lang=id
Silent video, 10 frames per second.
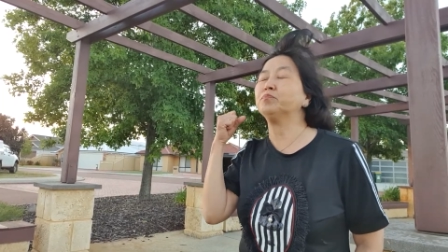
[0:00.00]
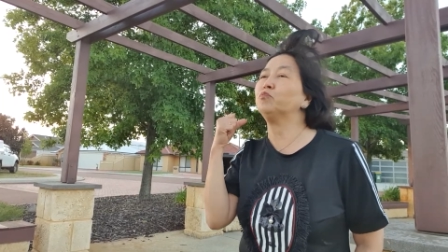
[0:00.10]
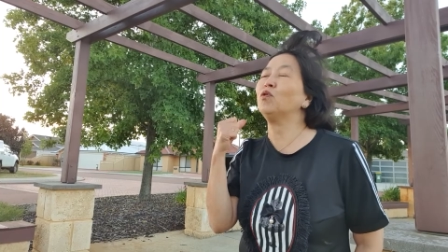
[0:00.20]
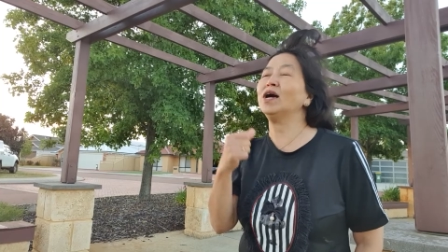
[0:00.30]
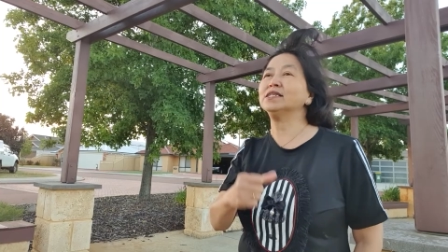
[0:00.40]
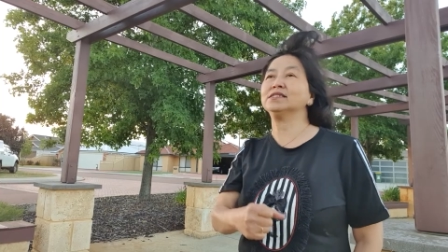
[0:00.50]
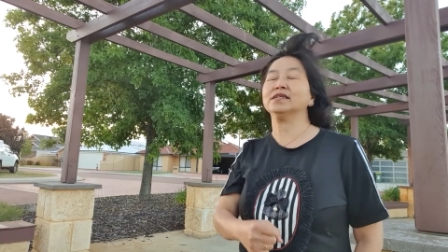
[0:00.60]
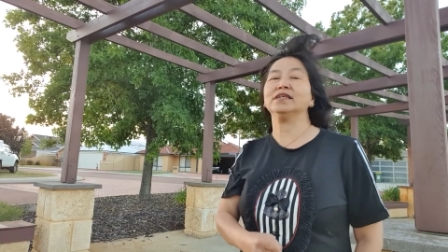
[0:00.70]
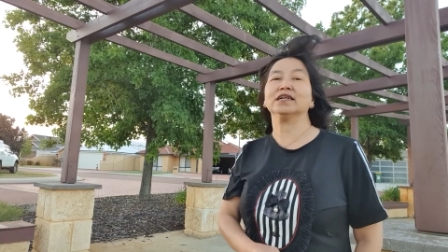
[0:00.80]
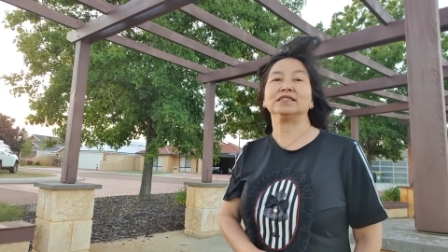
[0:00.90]
puasa
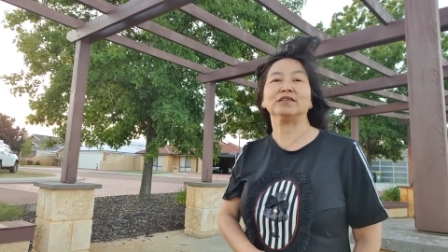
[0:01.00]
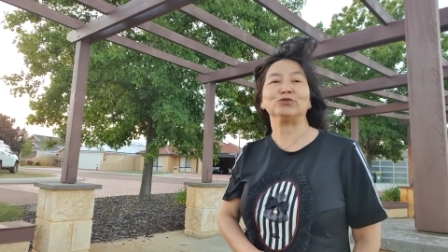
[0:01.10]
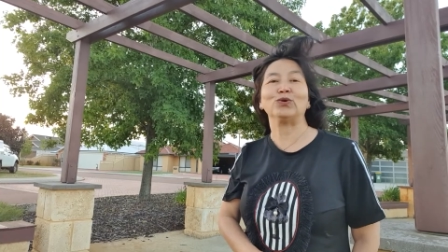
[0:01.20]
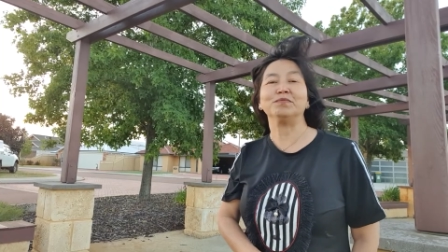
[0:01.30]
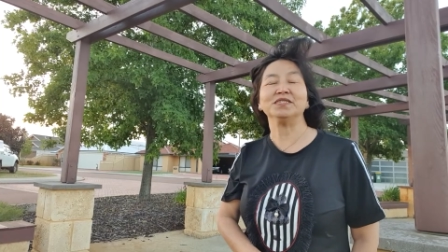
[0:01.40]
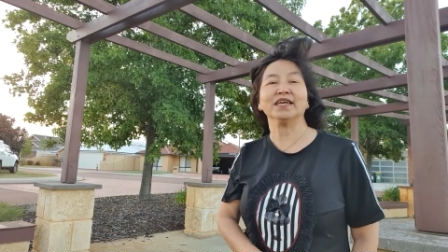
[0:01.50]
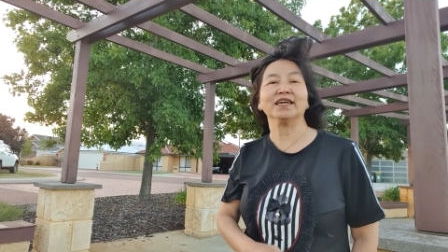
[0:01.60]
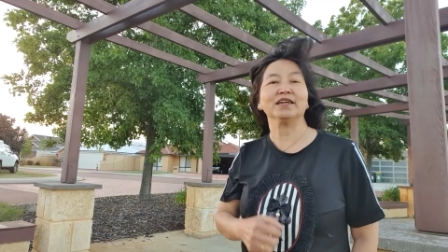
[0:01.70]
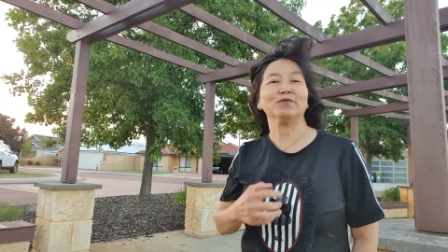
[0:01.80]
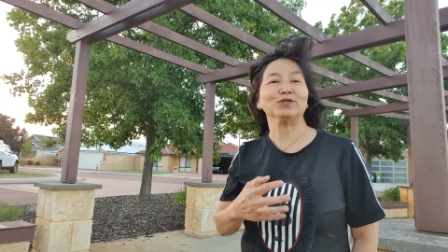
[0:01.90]
dia kasih tahu suami saya
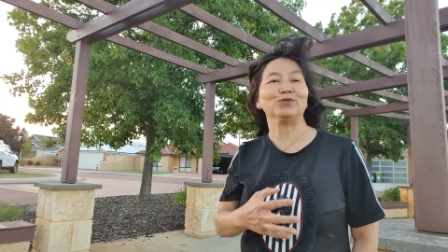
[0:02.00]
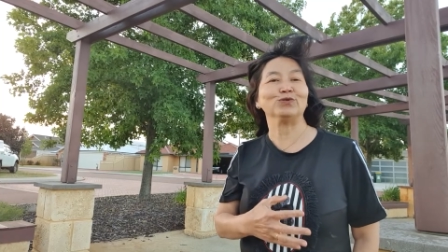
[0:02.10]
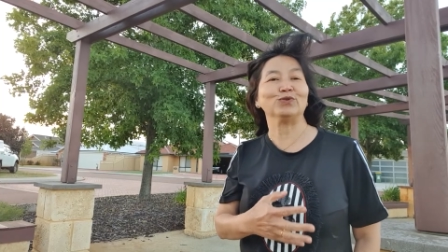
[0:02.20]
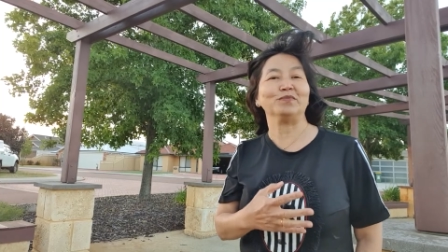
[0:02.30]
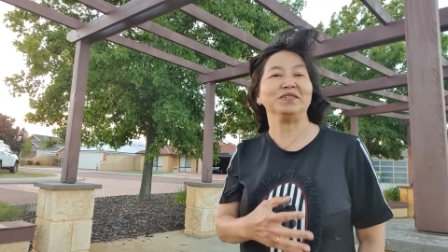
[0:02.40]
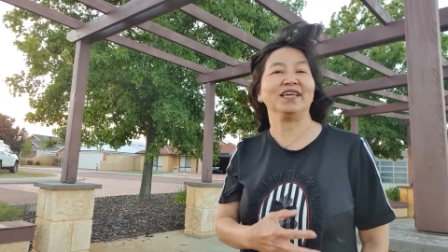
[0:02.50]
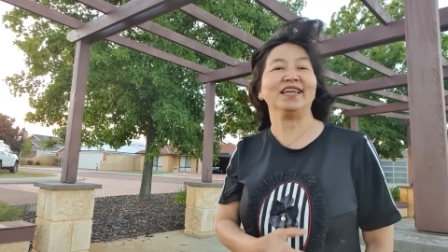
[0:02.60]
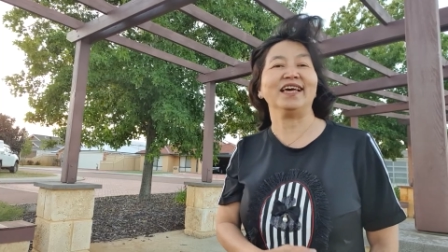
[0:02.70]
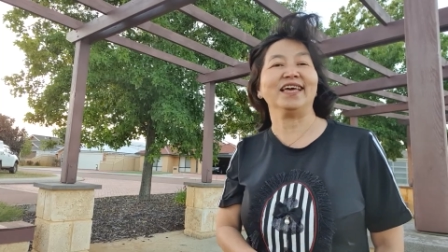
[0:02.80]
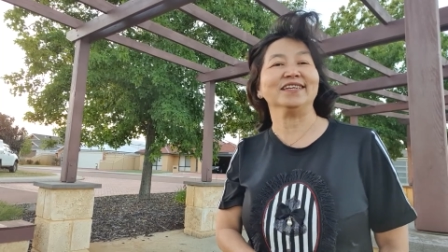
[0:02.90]
karena waktu itu suami saya
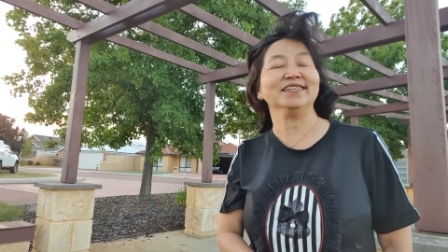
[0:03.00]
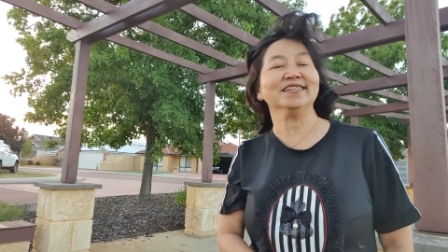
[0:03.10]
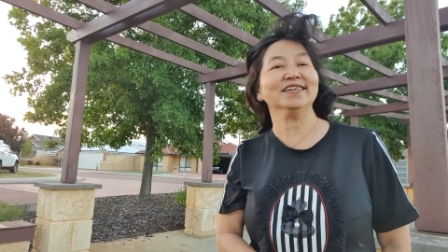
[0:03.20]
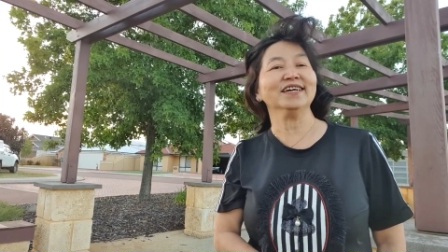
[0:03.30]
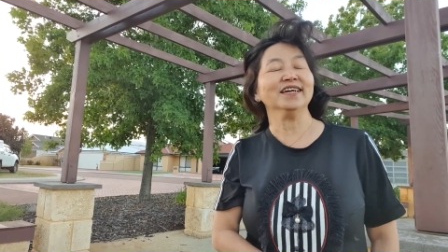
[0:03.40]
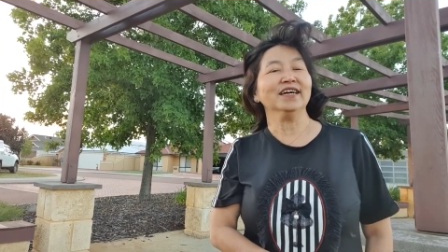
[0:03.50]
layani dia